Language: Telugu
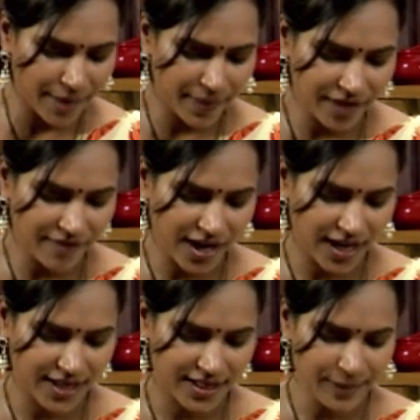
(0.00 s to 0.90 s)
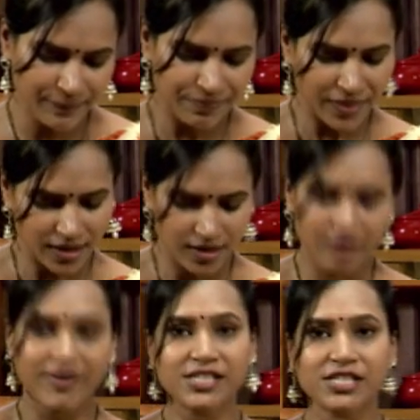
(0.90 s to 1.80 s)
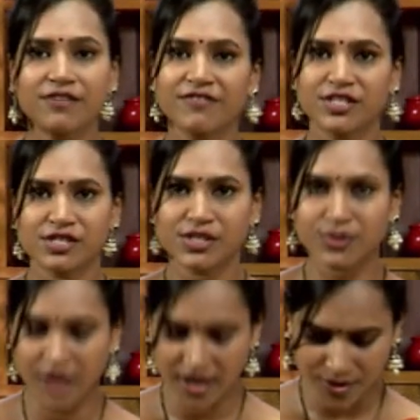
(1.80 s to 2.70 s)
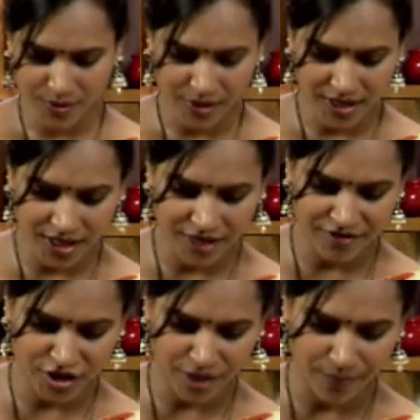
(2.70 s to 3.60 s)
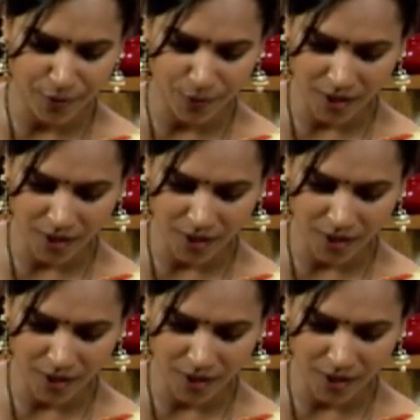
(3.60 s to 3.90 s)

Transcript: భయపడే వాళ్ళకైతే వంజరం ఫిష్ తీసుకున్నారు అనుకోండి కింగ్ ఫిష్ ఎప్పుడు